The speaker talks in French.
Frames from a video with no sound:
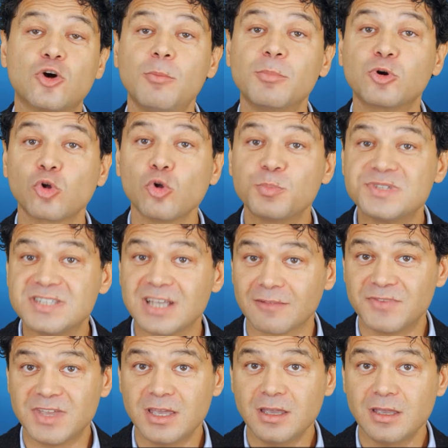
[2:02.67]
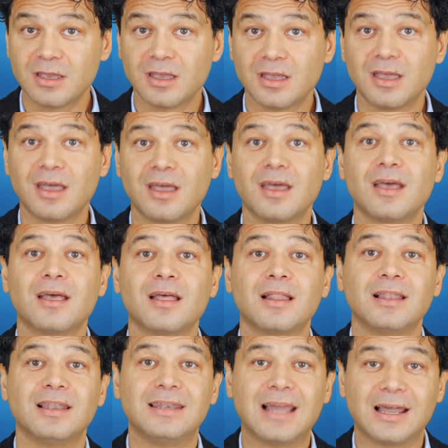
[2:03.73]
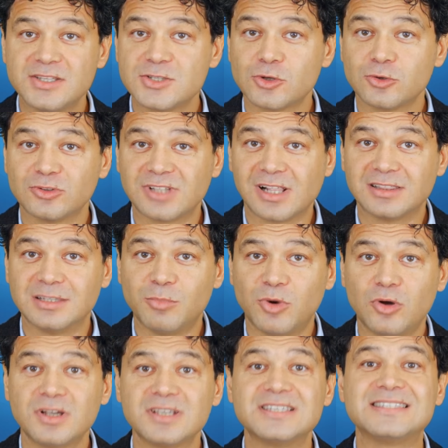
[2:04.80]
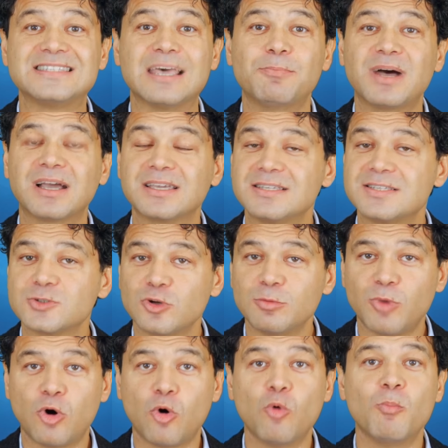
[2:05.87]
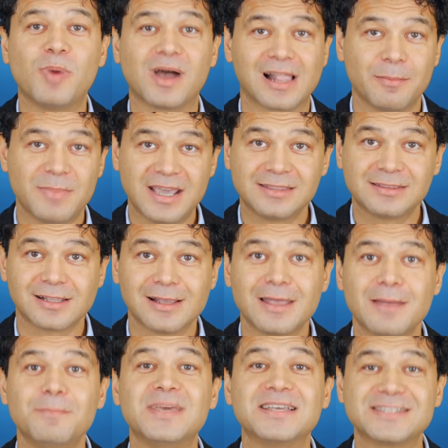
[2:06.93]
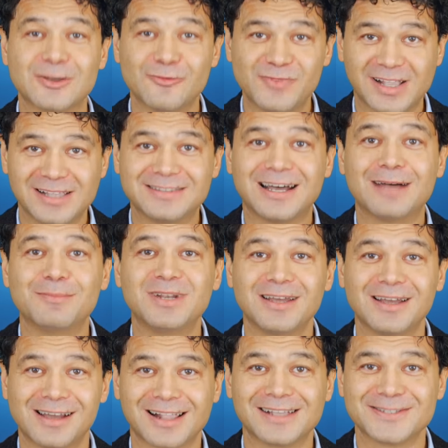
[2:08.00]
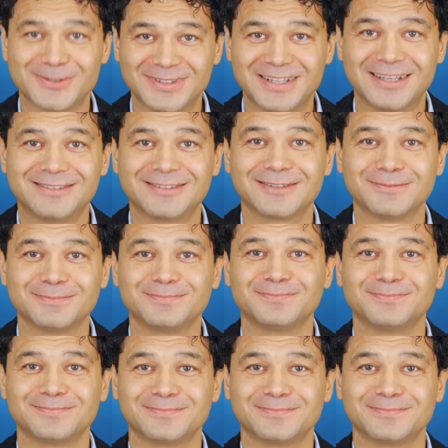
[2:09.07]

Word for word: et comme groupe Serbier, l'adhésion au traitement, n'est pas que seulement un paramètre, mais c'est une véritable raison d'être.